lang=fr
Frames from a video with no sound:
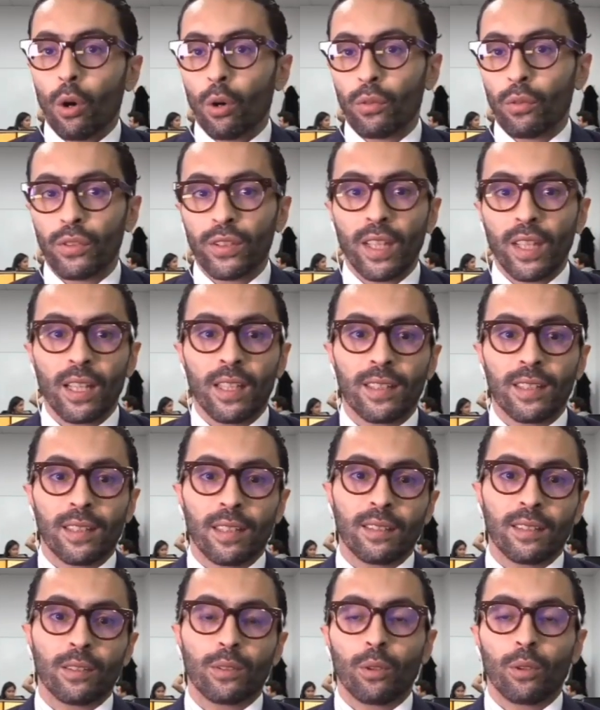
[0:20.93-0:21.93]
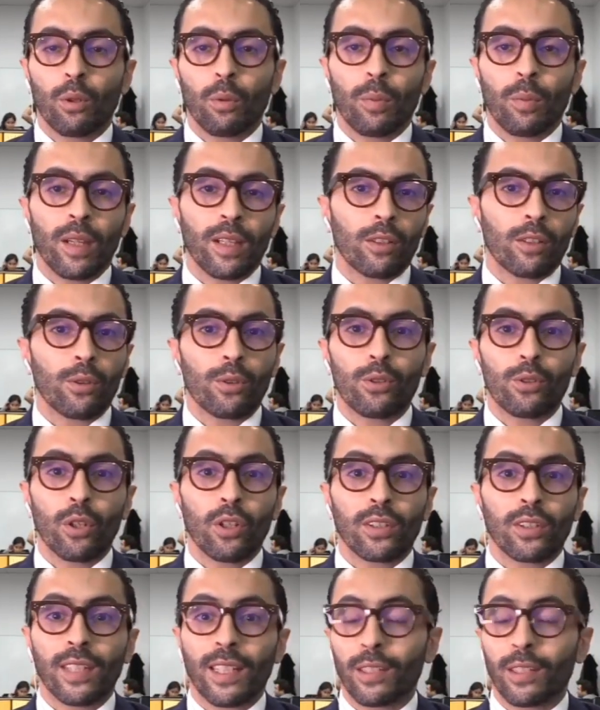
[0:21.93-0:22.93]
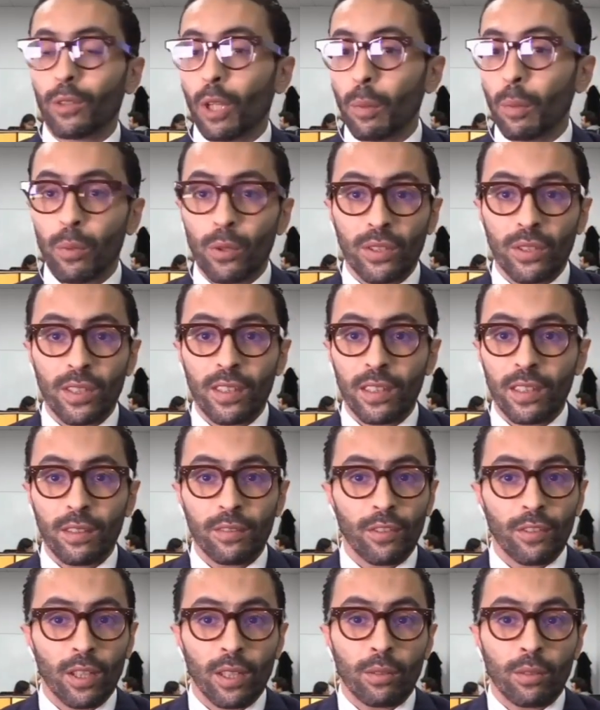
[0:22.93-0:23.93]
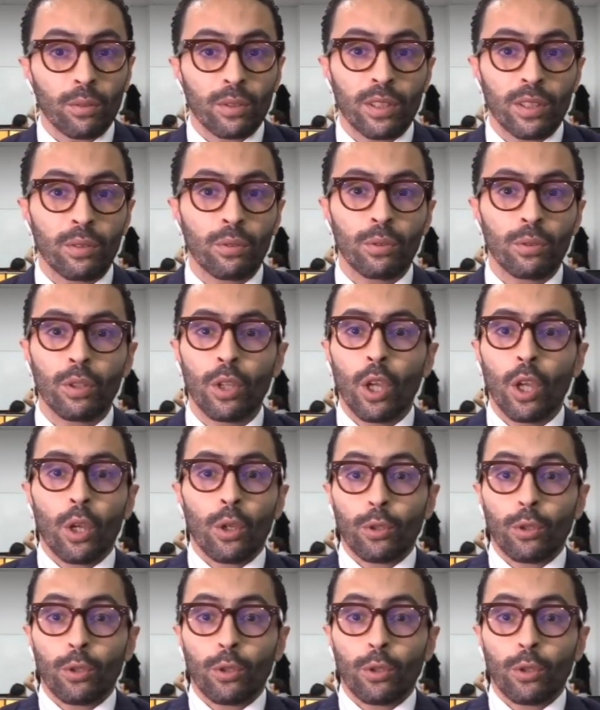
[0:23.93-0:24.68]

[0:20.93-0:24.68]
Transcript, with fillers: au final, les indices européens clôturent en territoire positif hein, et continuent